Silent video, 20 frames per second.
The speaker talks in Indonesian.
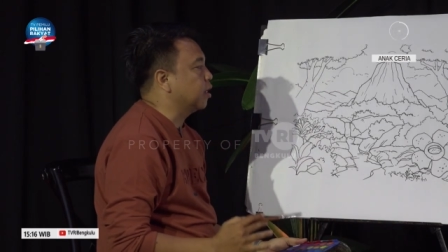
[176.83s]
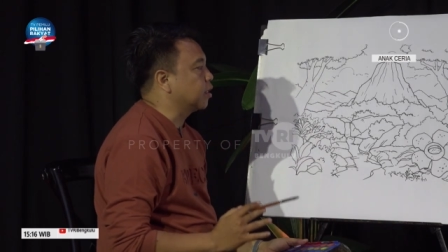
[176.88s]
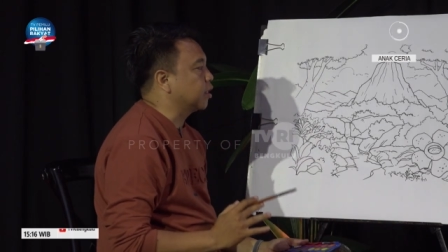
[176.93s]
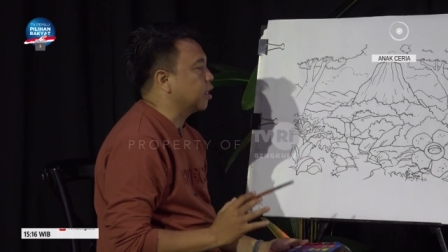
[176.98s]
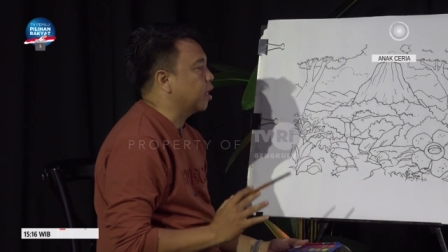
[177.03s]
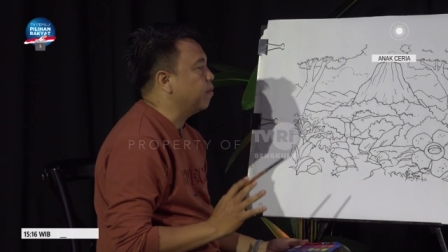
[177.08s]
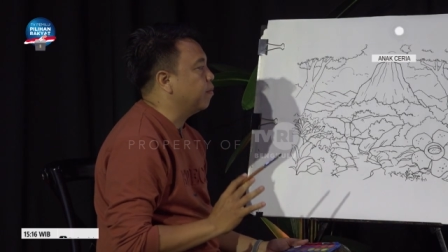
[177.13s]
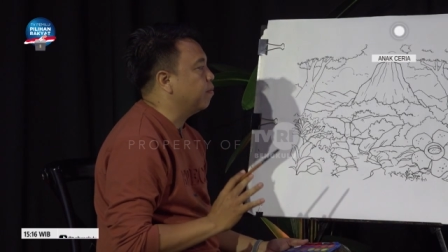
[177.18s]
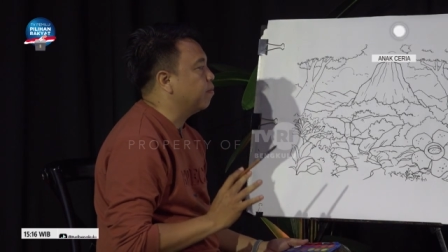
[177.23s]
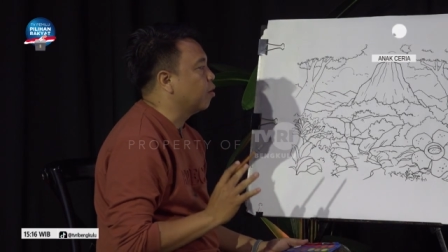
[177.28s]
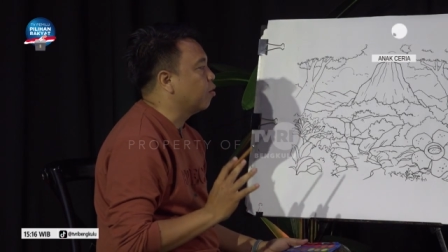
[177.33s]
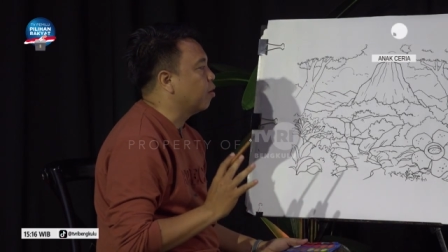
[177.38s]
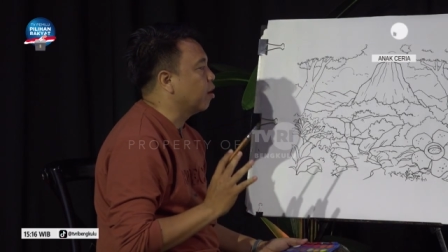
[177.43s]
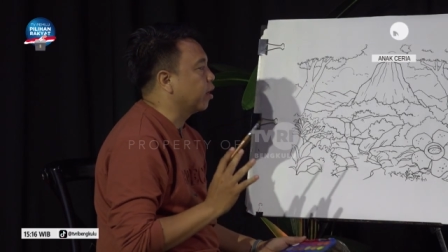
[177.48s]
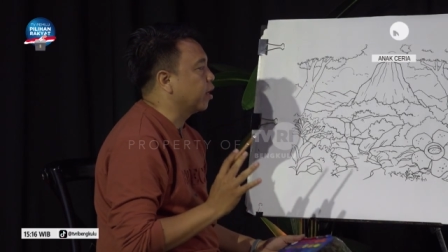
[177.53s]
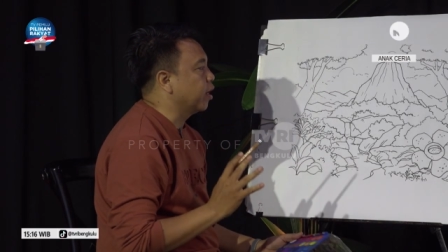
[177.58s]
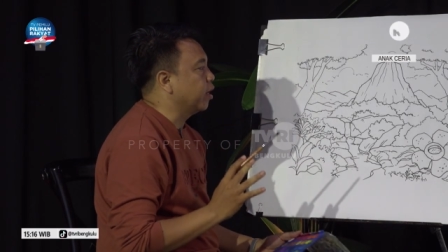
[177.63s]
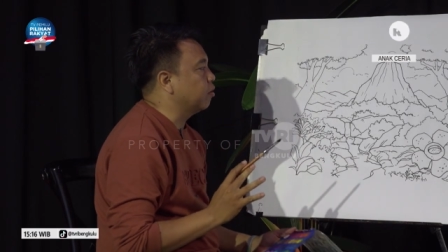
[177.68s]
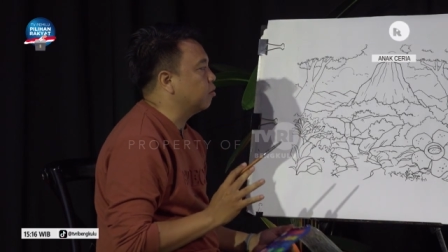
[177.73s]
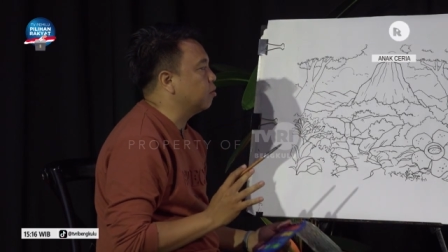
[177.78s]
Oke, langsung
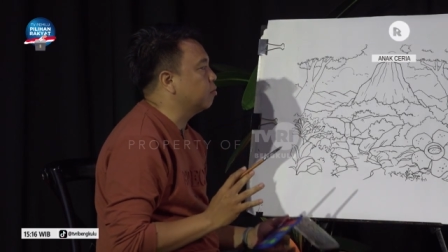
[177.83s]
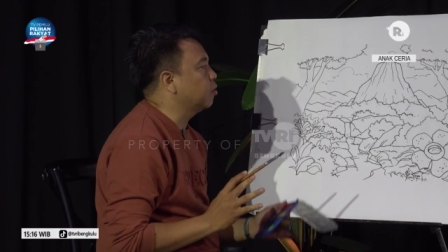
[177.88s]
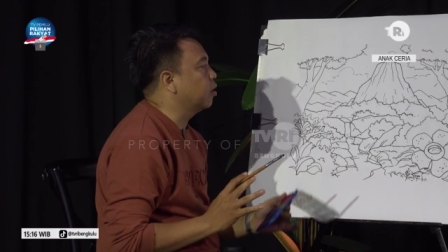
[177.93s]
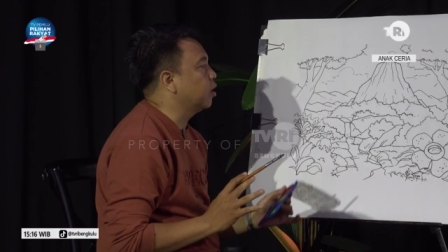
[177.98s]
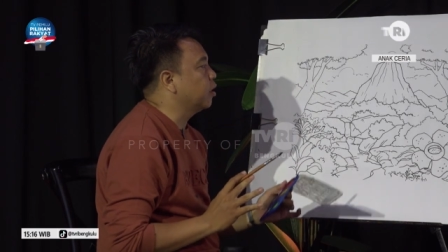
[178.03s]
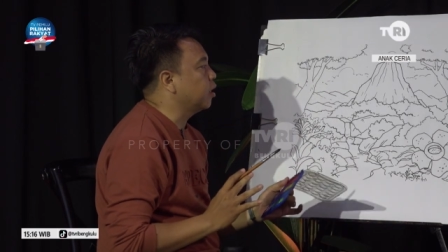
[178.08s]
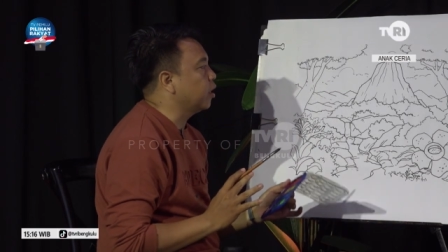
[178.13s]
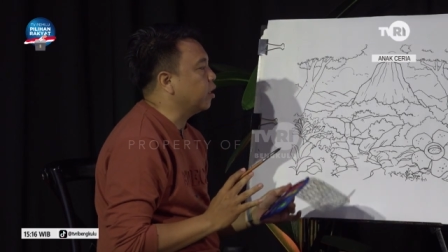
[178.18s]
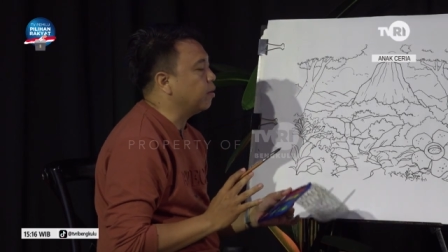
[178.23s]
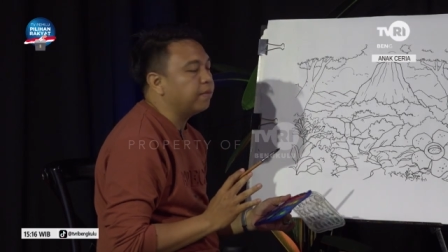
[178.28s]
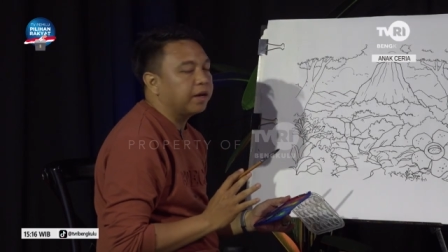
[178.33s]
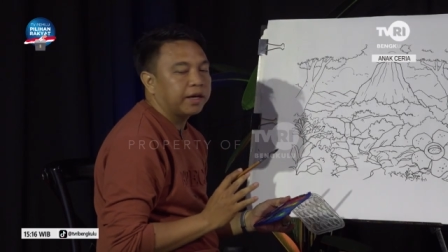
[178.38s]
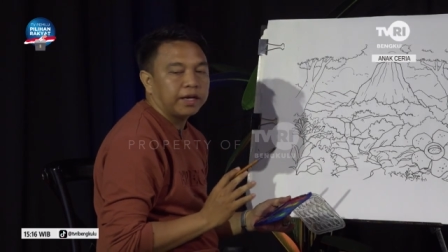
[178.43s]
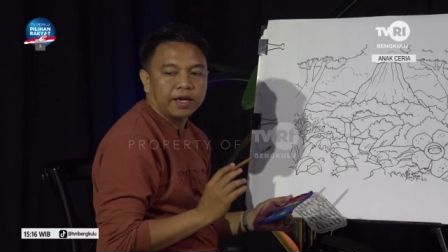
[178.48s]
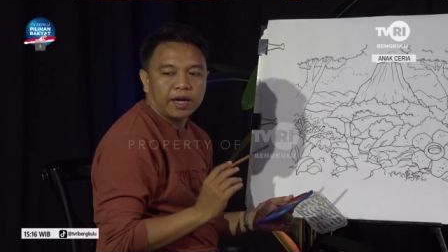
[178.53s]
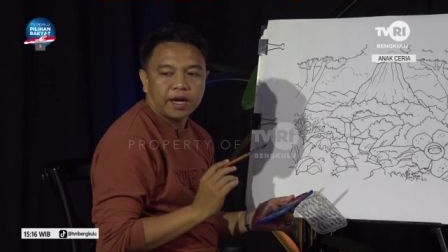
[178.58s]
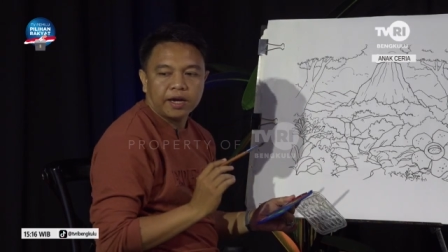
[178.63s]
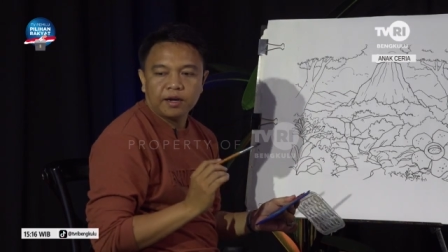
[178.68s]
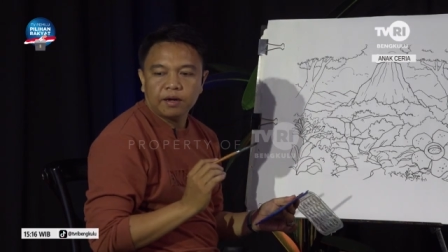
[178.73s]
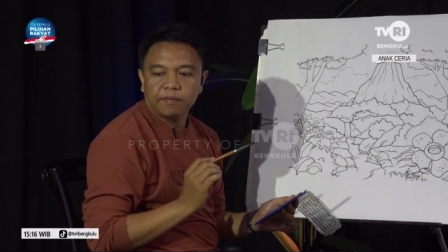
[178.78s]
saja. Pertama,
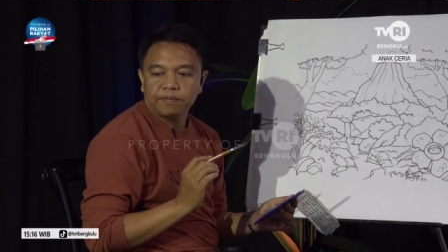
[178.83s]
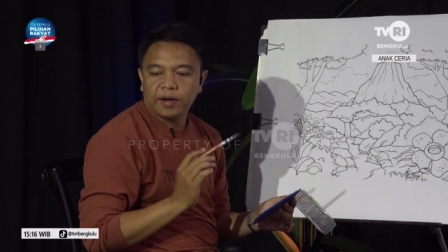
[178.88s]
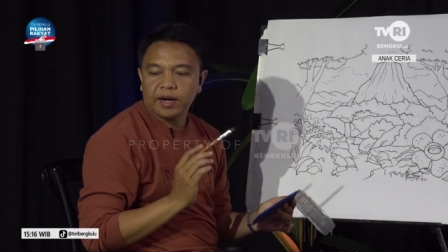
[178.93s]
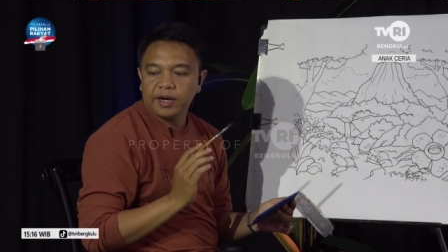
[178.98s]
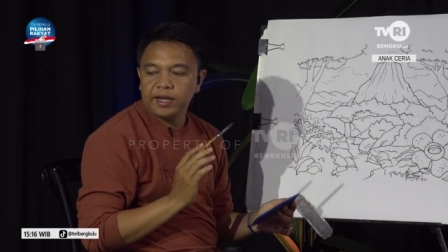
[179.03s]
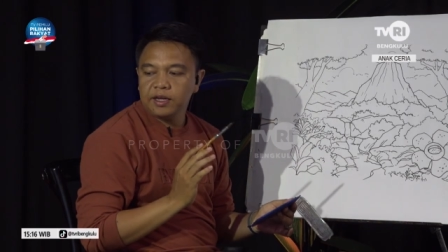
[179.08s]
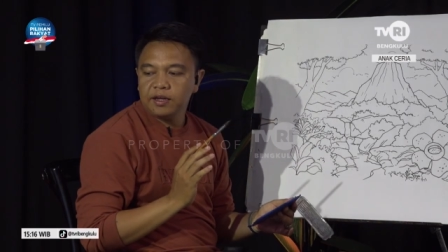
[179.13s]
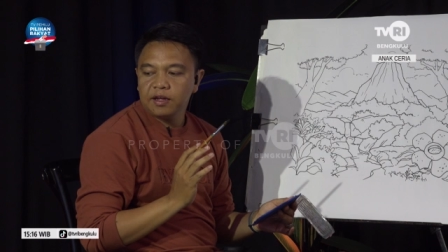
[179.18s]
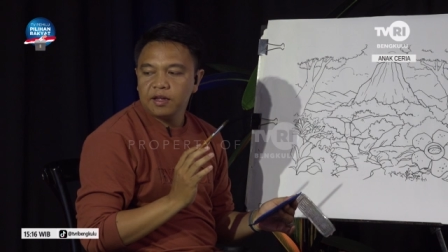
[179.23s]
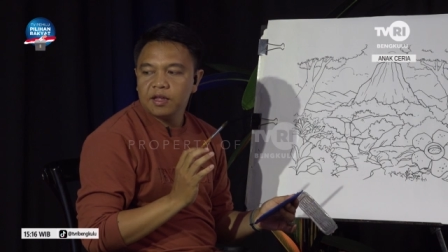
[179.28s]
karya akan jelaskan